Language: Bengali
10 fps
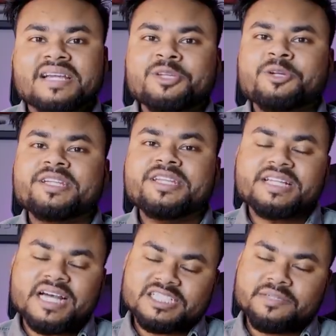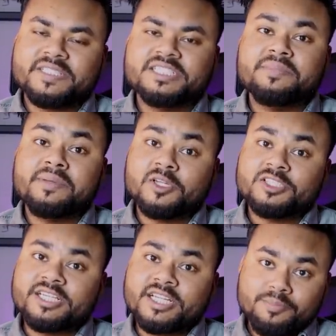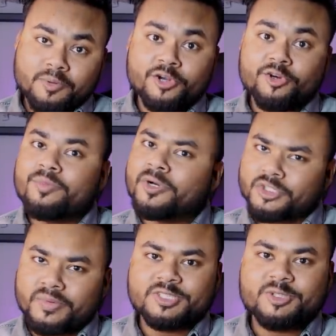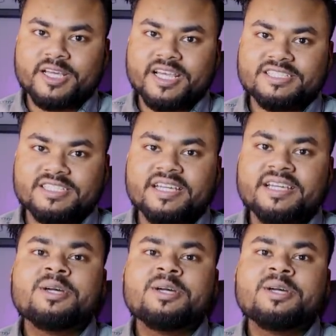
আগ্নেয়গিরির আশেপাশে বিপদ জানার পরও বসবাস করে আসছে